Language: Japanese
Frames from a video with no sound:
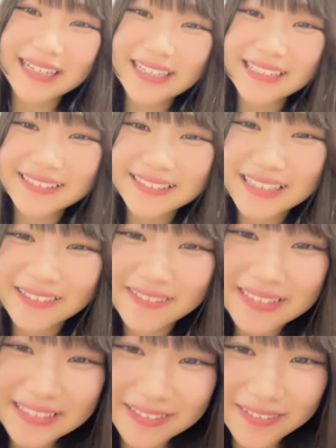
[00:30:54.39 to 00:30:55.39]
ありがとうござい
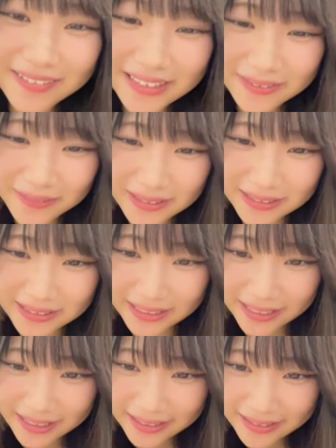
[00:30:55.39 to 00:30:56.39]
ます。送ります
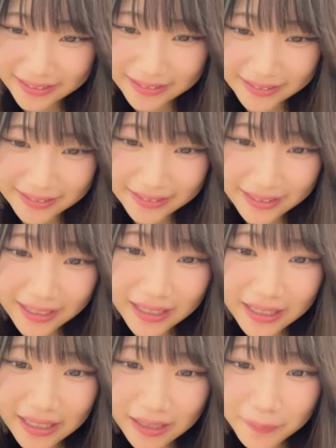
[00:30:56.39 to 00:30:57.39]
ね。
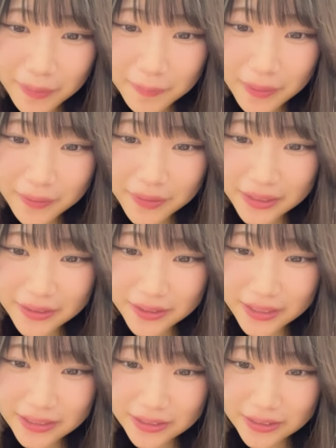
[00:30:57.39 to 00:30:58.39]
ラーメンマンを
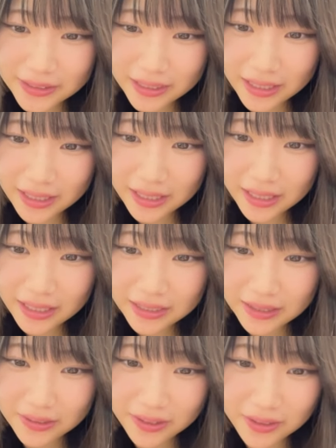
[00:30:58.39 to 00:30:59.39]
リクエストして出来上がっ
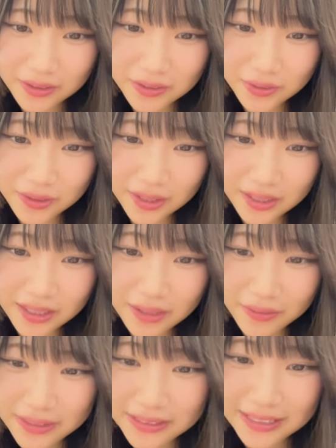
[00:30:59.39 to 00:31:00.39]
た時の衝撃
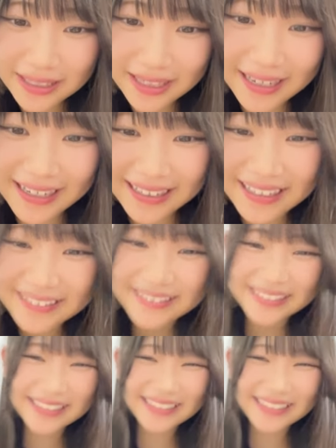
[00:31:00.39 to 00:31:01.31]
が忘れられなくて。